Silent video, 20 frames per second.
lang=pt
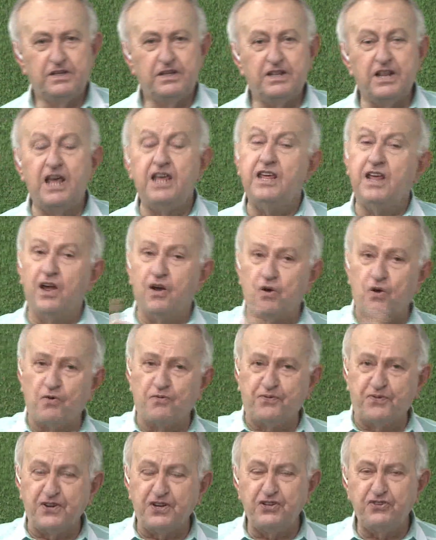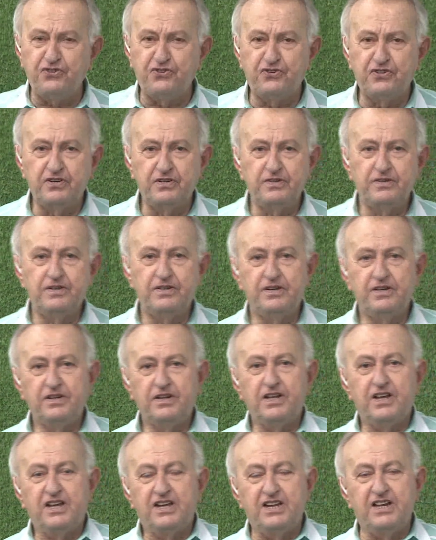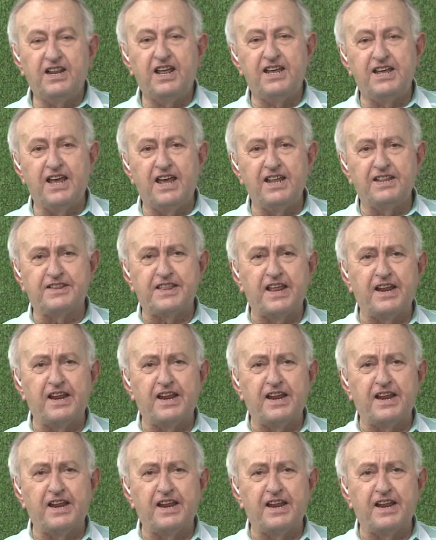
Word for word: Nem é ouvinte e nem é